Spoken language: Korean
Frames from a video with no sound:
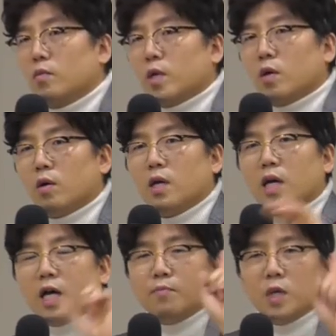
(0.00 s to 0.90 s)
왜요?
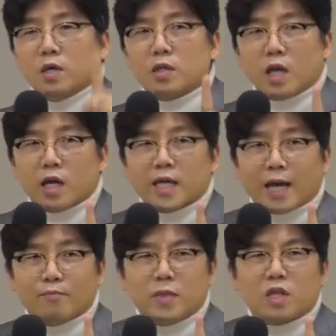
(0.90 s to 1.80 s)
한 명은 대학이
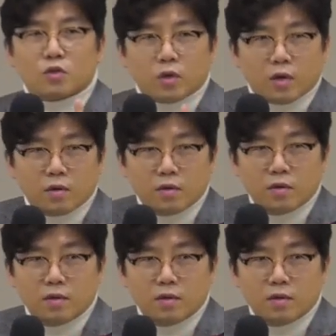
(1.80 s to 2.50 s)
안 믿어줘요.